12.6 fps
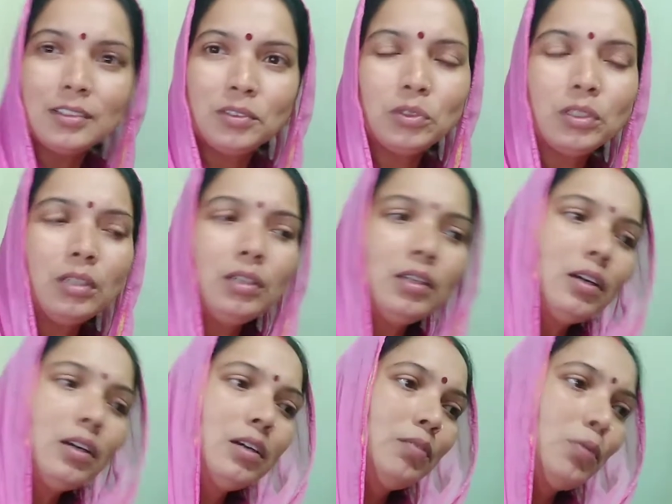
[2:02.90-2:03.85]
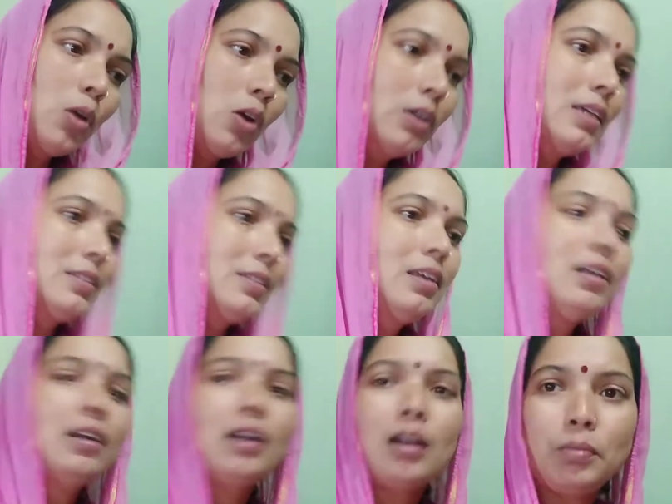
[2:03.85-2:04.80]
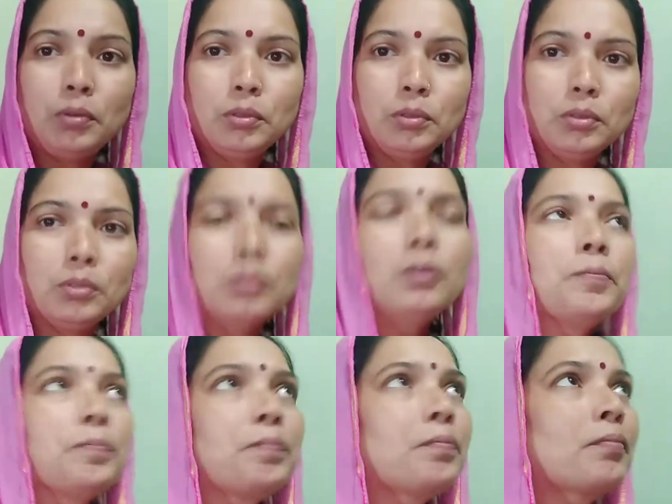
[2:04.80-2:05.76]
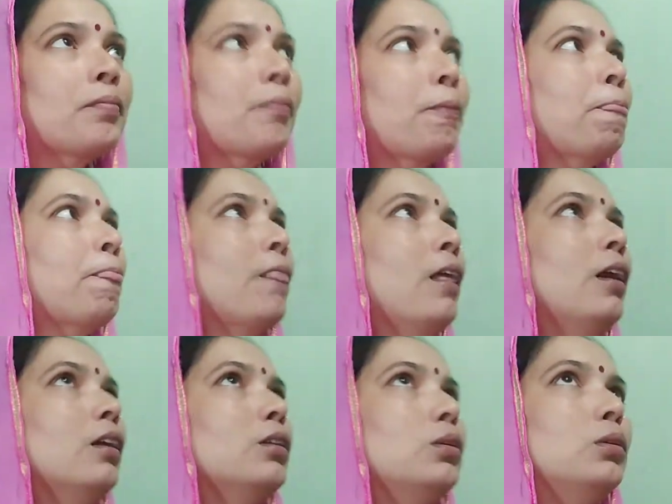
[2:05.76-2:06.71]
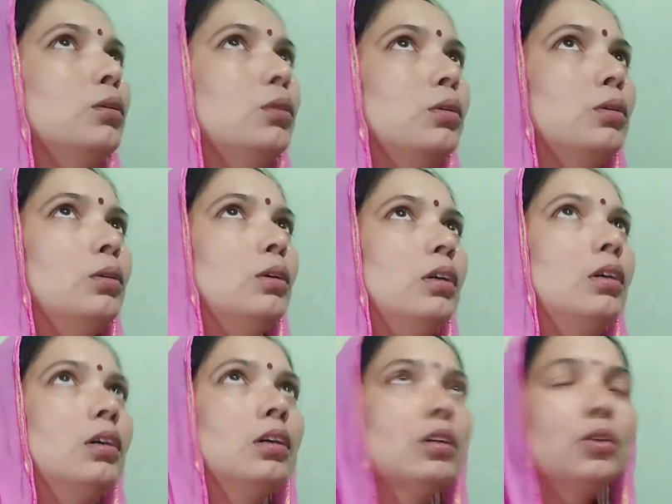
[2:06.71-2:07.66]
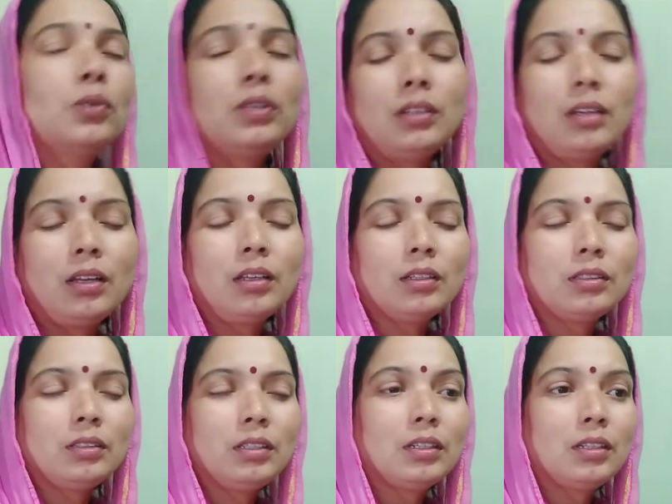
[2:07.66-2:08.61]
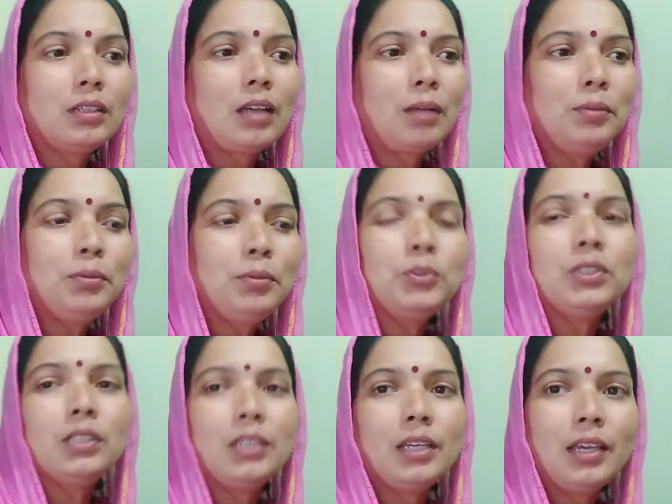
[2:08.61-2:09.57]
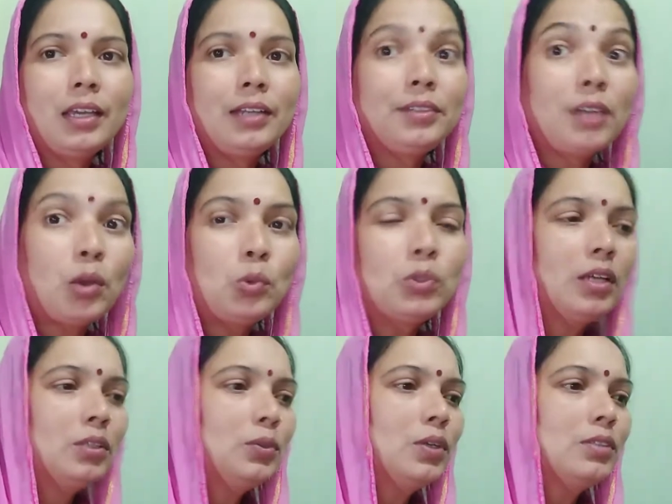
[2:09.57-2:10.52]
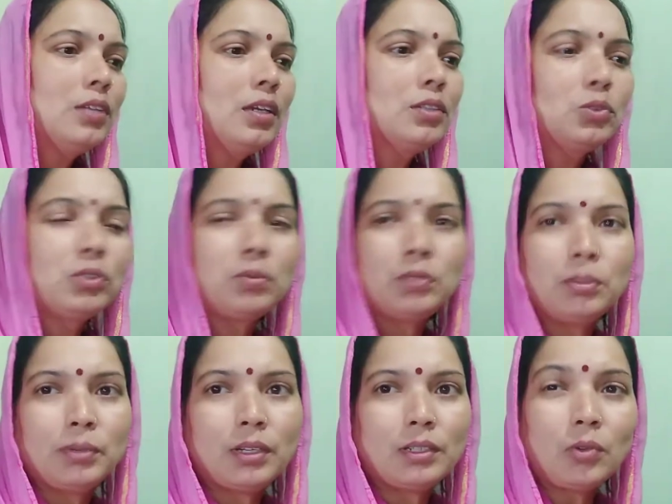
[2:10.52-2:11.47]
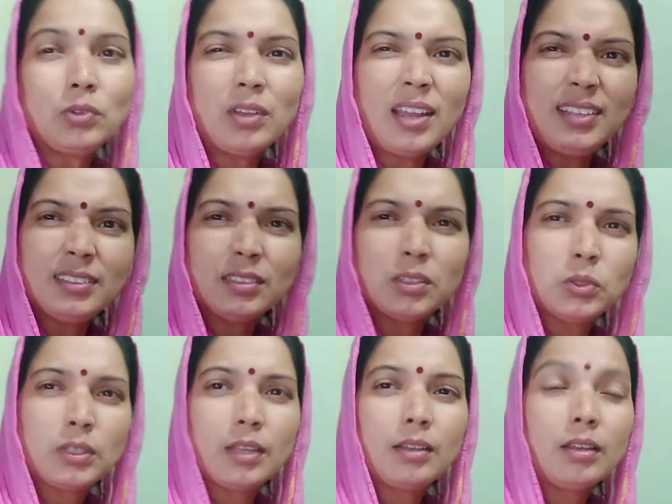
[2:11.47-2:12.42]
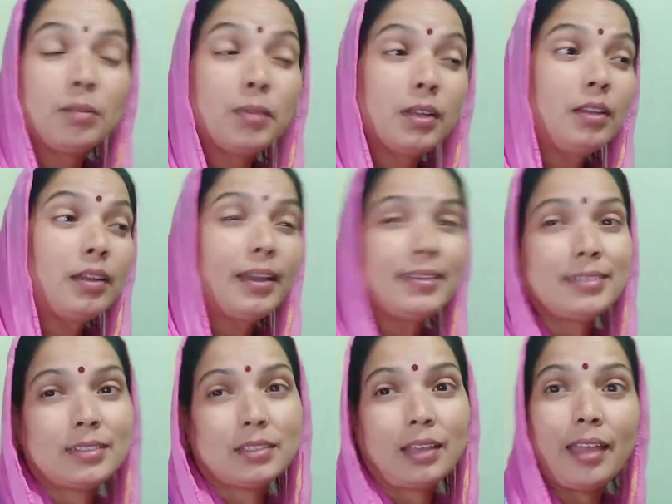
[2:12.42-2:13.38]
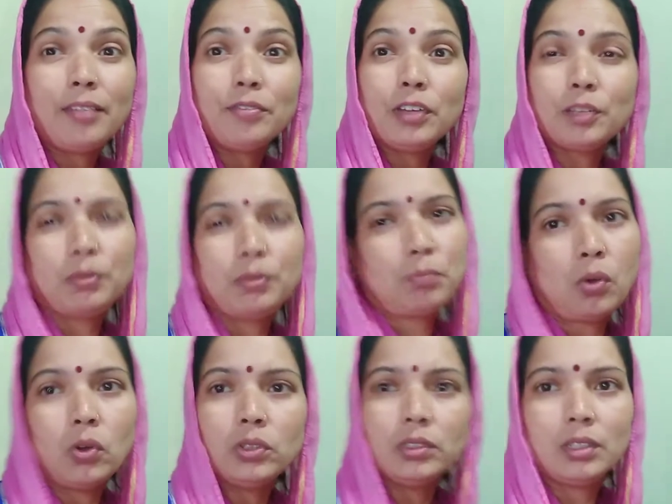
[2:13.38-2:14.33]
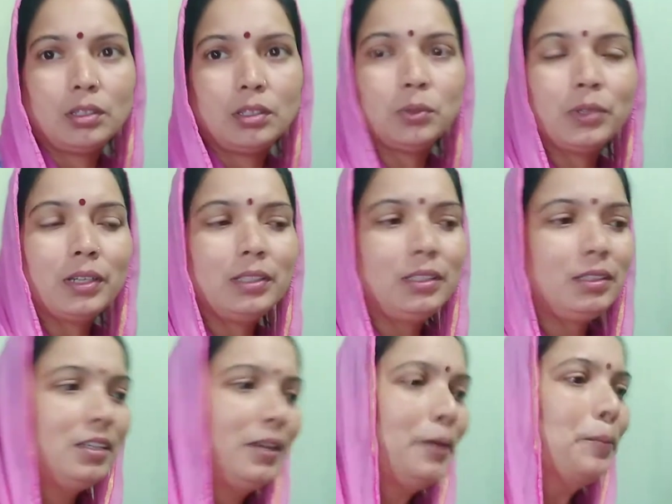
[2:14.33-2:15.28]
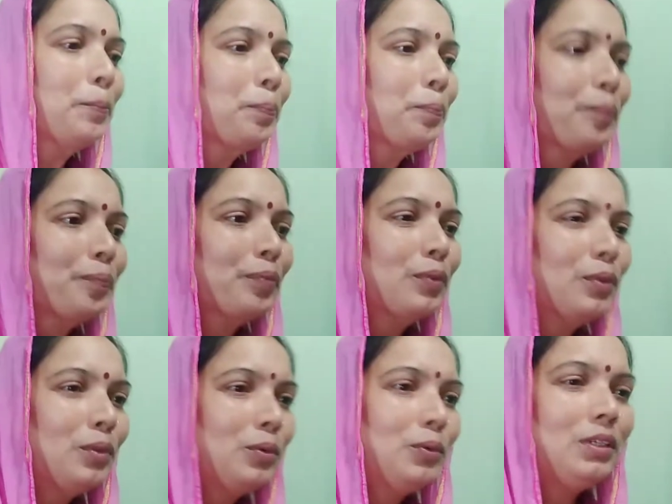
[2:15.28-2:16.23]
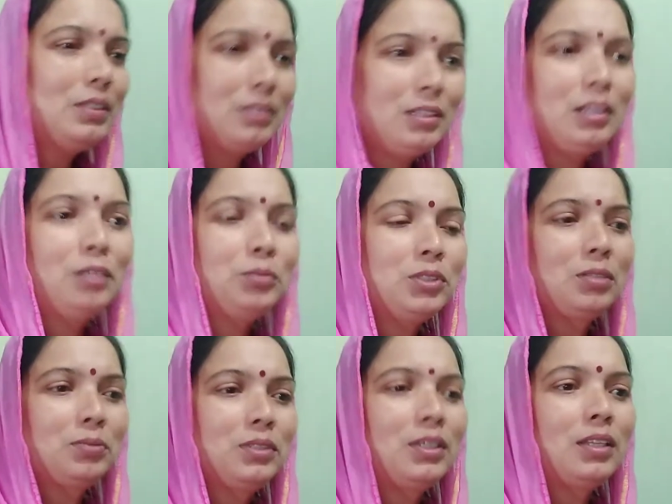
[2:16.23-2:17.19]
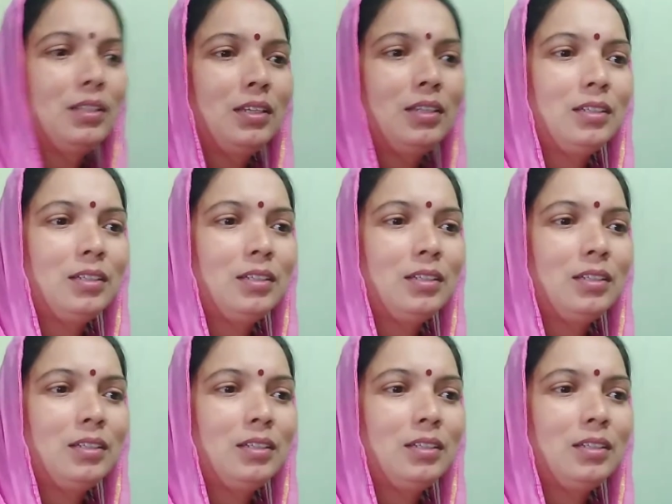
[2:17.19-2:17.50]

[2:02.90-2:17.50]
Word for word: ज़रूर कि ब्लॉग कैसा लगा आप लोगों को तो क्योंकि ना अभी भी मुझे ये है डाउट है थोड़ा सा एक तो सबसे बड़ा डाउट लाइट का होता है ना हमारे यहाँ लाइट एन वक्त पे बहुत ज़्यादा धोखा देती है तो इसीलिए मुझे सबसे ज़्यादा